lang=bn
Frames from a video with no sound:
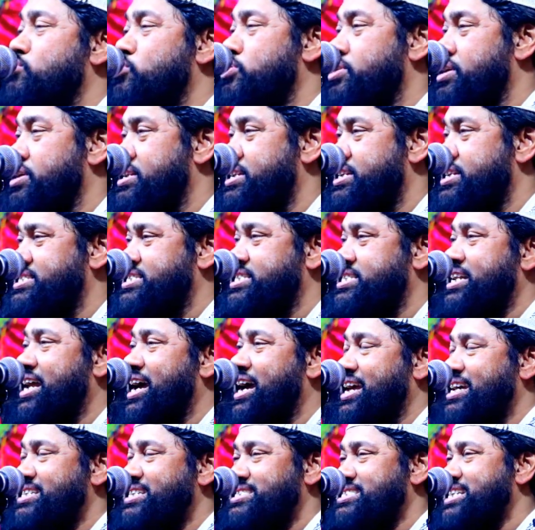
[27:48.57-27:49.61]
বড়ির নিচে
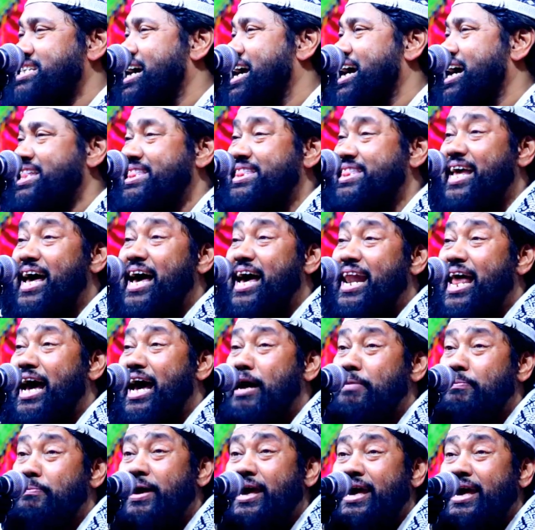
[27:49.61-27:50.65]
রাখেন জাকাত দেয়া
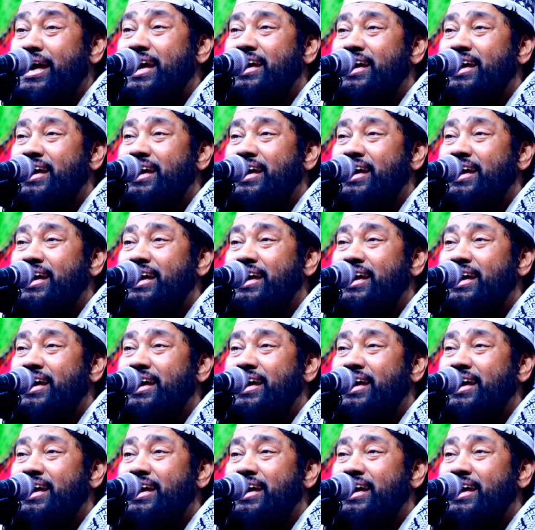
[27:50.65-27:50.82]
লাগবে